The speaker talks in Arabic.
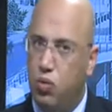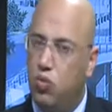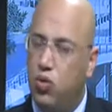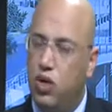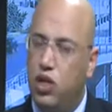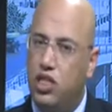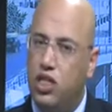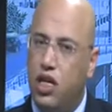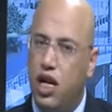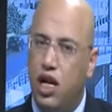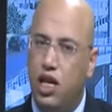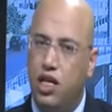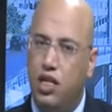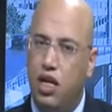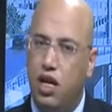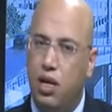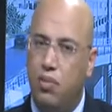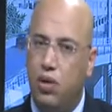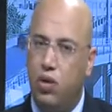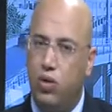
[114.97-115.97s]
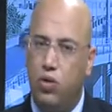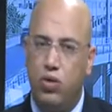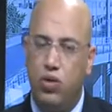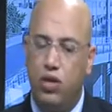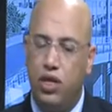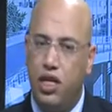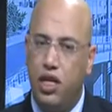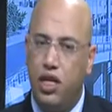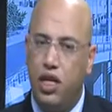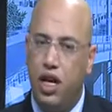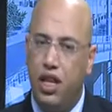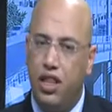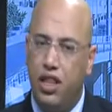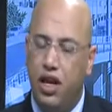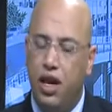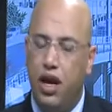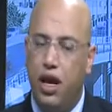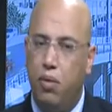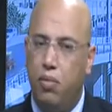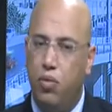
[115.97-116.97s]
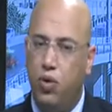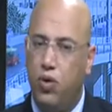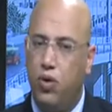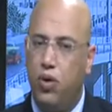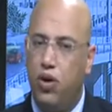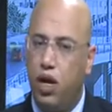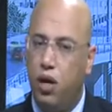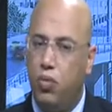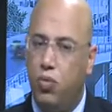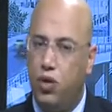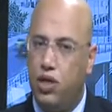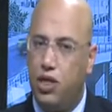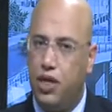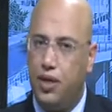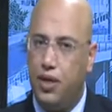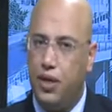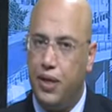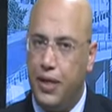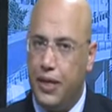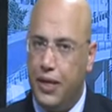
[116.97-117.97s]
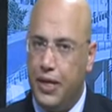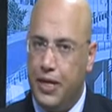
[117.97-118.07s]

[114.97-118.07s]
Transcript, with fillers: موجه للطلبه الاردنيين الذين يحملون رقم وطني.